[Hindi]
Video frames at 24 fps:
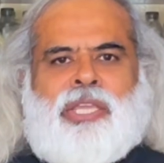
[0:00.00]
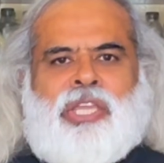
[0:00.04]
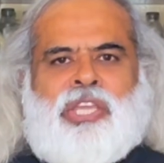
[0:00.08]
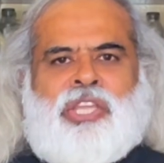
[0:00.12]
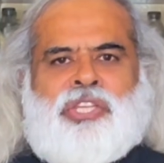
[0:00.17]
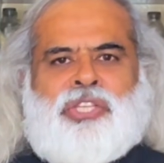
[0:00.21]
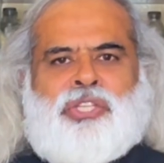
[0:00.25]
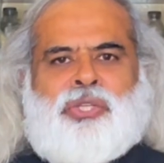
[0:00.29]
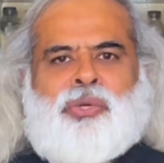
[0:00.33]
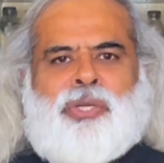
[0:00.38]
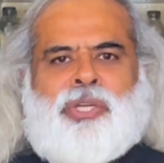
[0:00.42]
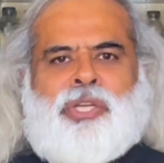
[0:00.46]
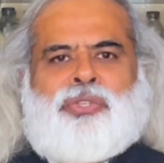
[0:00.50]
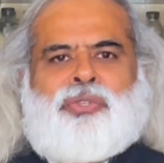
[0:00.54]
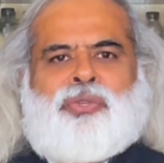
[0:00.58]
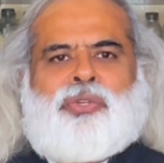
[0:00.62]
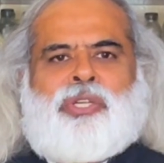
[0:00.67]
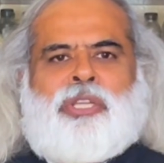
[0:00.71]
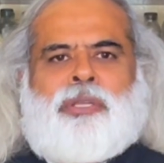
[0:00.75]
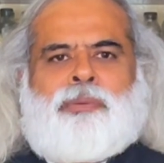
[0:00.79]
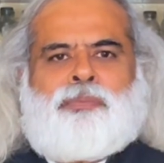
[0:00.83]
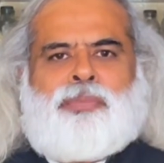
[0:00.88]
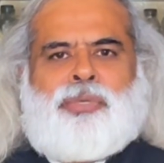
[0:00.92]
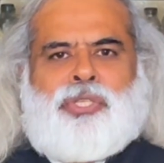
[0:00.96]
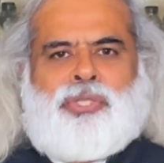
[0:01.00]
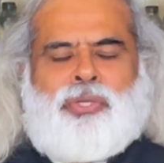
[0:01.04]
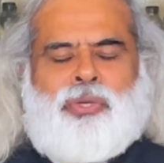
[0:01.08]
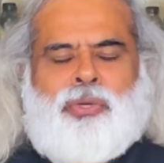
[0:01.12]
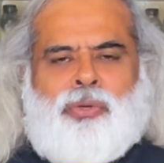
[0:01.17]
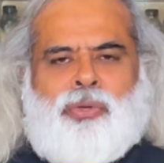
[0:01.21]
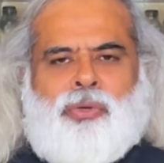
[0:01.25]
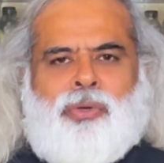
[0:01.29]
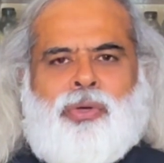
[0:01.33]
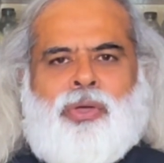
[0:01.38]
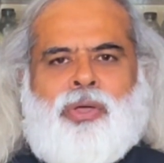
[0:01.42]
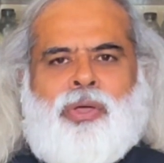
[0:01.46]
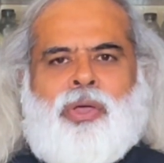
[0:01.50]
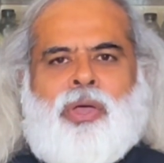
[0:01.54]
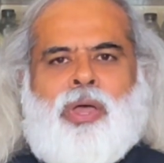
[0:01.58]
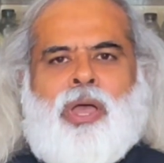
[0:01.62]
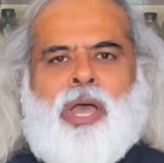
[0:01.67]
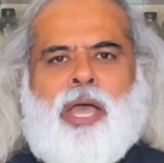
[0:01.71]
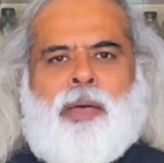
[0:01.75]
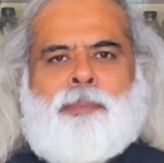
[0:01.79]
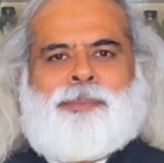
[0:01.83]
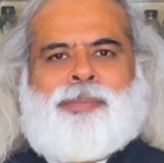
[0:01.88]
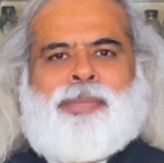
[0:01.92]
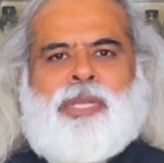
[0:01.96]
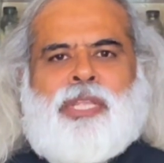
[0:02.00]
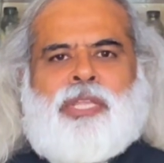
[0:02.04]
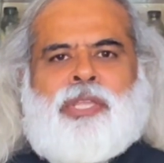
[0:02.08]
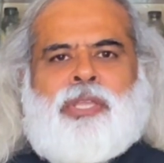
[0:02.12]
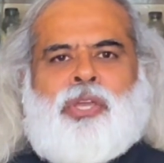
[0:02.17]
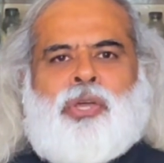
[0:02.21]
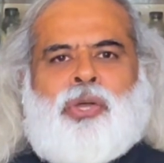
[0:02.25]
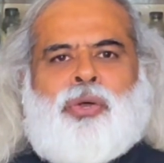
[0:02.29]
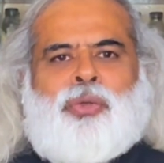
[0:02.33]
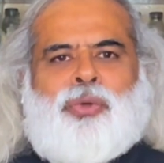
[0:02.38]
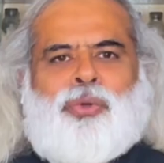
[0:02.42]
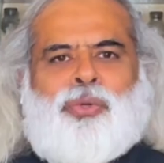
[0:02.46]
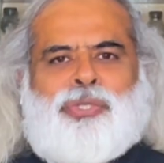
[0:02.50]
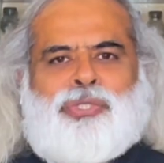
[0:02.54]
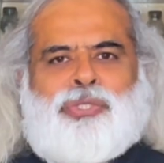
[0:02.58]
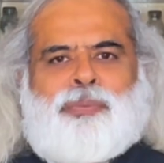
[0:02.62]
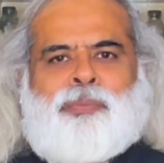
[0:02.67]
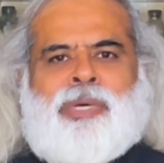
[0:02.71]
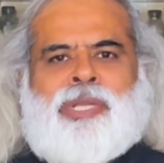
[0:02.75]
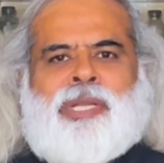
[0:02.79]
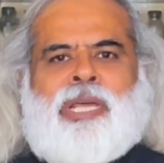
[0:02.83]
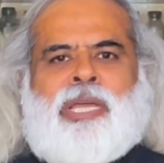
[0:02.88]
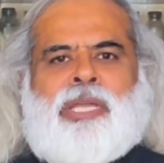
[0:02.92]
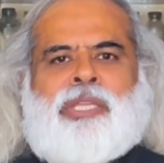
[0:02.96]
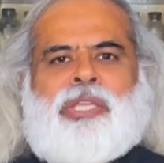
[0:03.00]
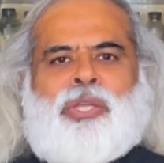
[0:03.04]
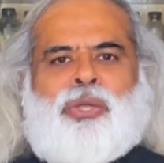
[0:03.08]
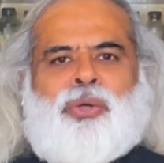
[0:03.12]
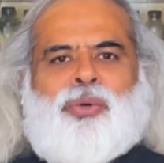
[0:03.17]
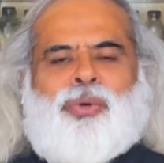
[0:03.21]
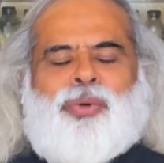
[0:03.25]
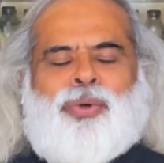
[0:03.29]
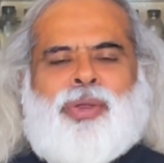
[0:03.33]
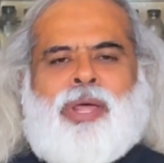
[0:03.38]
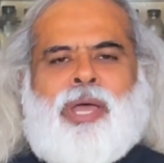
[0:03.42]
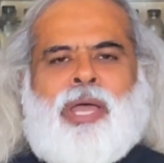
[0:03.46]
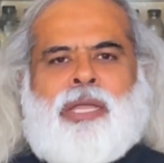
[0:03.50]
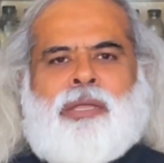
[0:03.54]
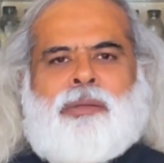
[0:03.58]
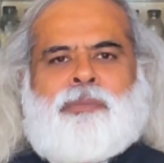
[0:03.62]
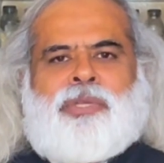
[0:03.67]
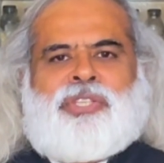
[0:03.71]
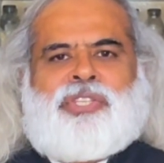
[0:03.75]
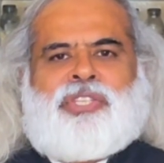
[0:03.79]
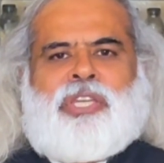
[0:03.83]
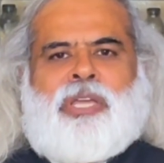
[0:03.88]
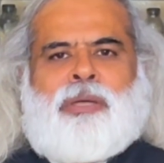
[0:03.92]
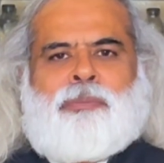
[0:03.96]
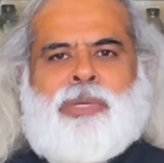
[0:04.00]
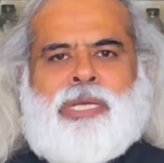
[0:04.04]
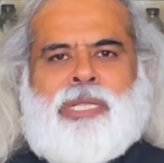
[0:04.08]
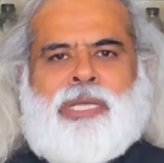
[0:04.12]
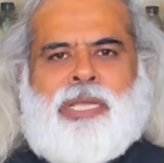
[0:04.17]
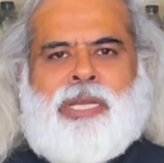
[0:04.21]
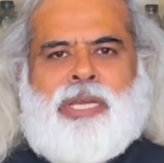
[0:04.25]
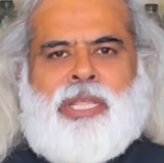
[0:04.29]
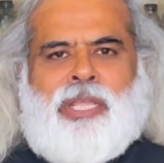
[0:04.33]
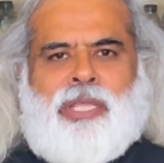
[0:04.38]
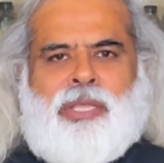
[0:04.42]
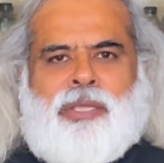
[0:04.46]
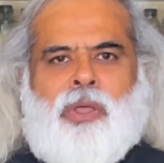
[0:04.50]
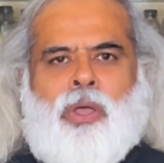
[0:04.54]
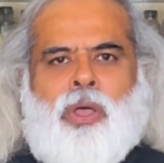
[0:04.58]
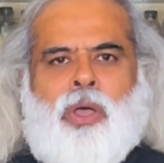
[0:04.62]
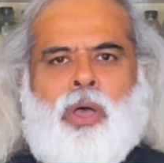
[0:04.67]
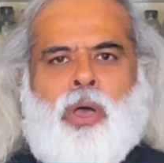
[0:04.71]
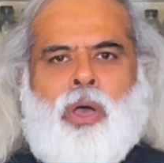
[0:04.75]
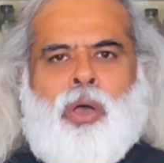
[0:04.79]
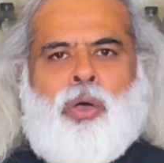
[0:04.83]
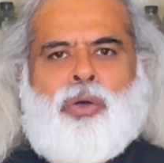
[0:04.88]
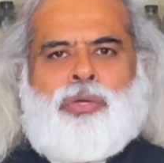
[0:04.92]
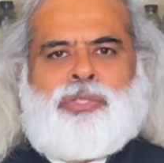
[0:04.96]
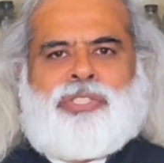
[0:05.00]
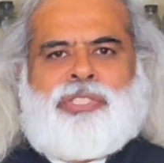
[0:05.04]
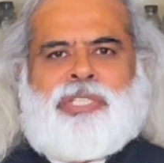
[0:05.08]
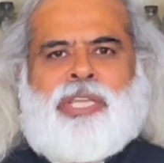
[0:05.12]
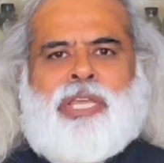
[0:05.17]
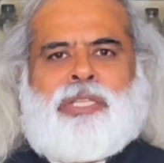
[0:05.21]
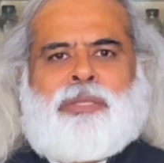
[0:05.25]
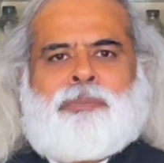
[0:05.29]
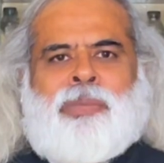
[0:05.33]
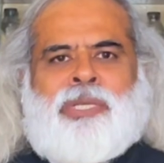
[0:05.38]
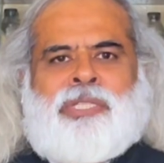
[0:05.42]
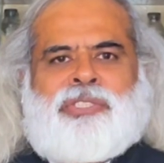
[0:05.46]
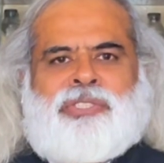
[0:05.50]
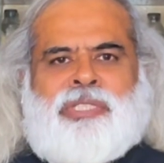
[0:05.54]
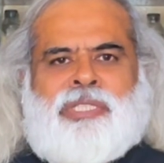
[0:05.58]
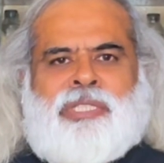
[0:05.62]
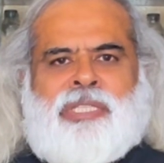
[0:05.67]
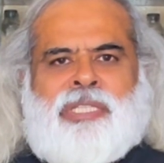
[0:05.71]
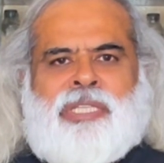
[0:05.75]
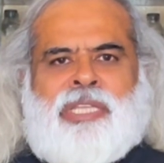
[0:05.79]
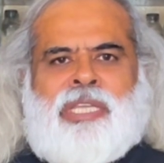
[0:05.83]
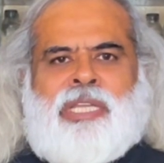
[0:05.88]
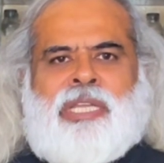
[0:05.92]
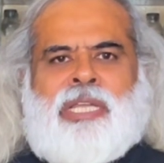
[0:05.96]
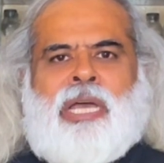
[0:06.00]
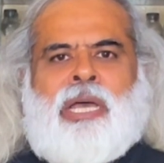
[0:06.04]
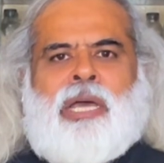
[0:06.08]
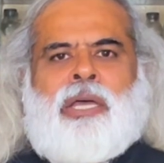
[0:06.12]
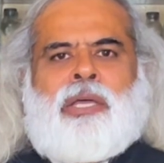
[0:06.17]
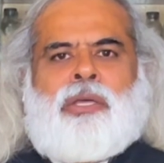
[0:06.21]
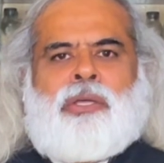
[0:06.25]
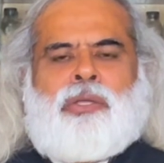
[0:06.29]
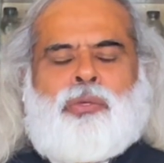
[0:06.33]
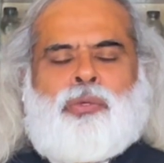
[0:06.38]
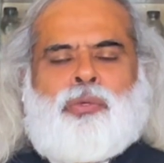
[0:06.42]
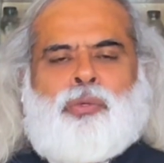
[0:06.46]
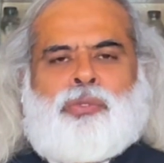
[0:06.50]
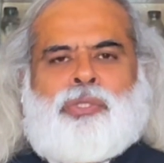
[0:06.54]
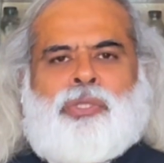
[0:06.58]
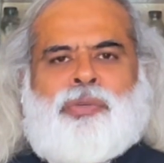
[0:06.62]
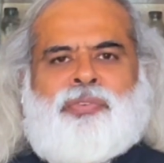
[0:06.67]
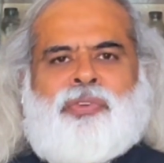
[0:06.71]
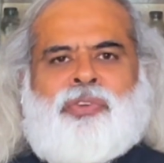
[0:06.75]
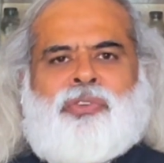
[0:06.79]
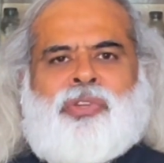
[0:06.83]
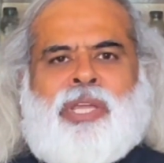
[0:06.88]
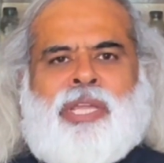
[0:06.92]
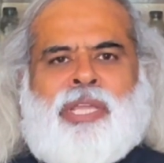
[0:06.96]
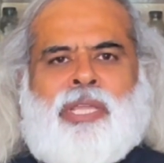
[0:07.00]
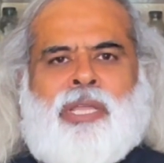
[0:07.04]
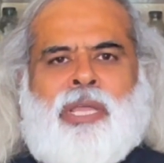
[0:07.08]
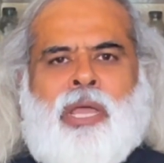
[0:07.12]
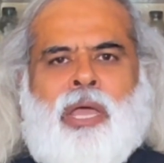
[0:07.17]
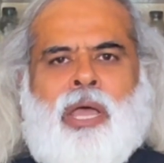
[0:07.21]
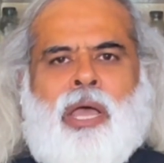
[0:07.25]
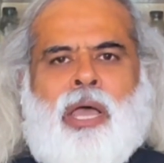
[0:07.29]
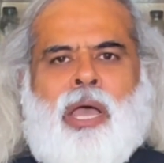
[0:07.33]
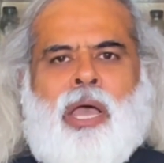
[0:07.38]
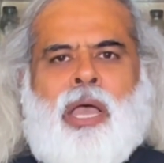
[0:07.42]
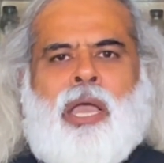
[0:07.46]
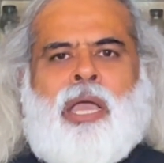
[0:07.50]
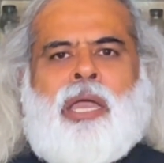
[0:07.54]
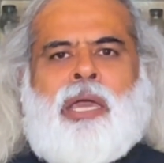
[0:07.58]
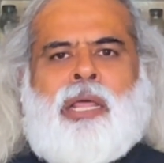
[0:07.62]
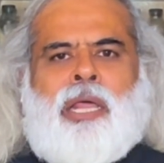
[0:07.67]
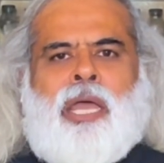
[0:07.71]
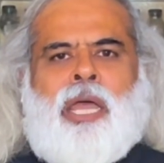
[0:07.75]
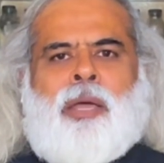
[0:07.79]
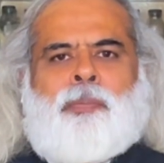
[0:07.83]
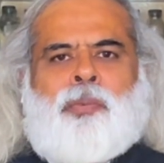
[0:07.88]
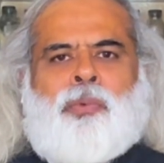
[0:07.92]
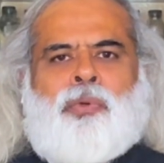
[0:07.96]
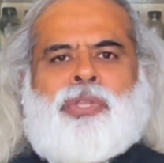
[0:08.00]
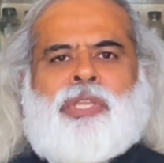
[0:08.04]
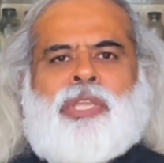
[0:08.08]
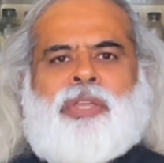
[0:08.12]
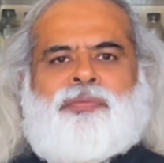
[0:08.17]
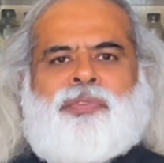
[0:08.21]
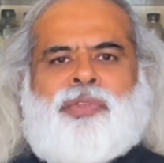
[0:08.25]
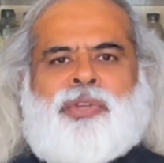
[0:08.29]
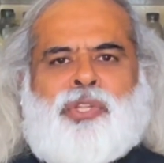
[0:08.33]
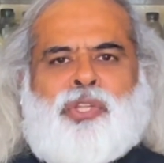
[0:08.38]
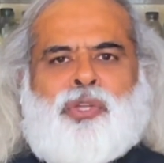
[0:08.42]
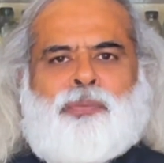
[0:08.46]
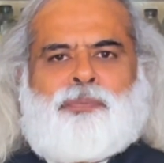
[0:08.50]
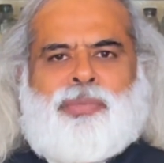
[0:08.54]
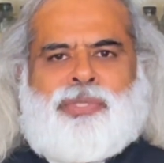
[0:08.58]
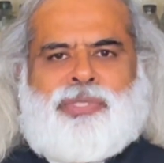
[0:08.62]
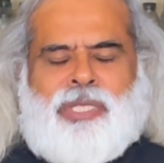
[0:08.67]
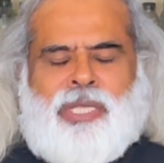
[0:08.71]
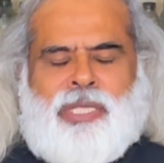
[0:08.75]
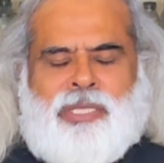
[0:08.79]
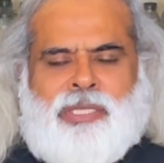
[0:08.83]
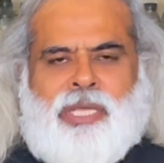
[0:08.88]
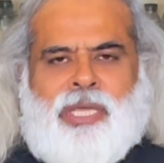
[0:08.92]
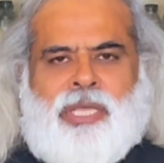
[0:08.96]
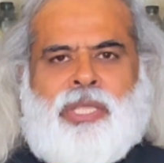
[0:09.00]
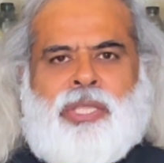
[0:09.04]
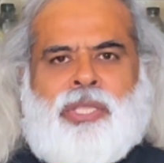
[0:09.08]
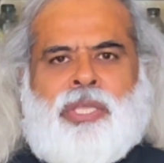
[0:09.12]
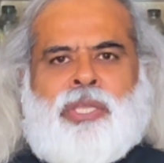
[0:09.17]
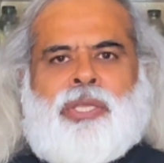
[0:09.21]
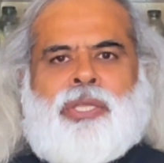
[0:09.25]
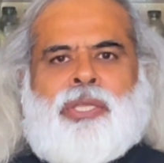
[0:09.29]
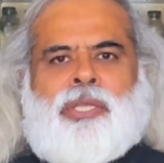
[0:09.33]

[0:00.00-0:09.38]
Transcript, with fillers: इन छोटे छोटे बीजों को अपनी रोजमर्रा की खुराक में शामिल करें और सेहतमंद जिंदगी का लुत्फ उठाएं अगर आपको ये वीडियो पसंद आई